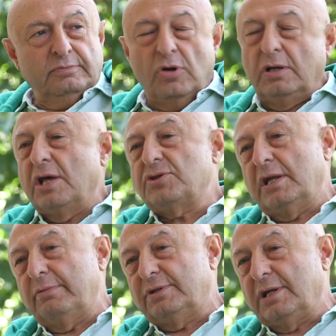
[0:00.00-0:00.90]
Böyle
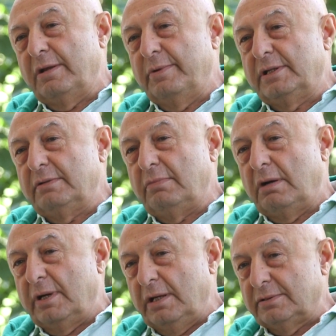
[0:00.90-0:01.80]
haşarı bir talebeydim
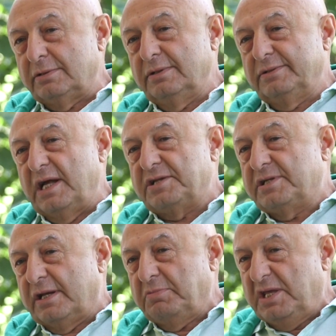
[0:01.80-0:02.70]
ama
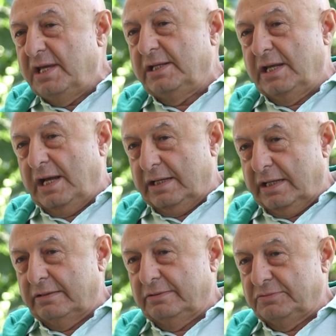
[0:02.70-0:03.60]
derslerim iyiydi
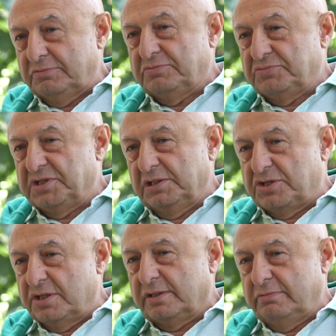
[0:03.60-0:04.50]
yani.
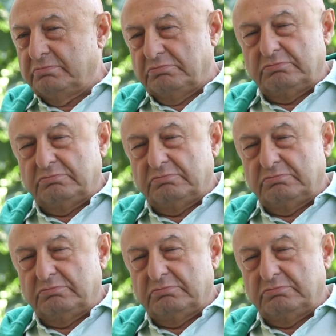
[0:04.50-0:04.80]
Çalışırdım.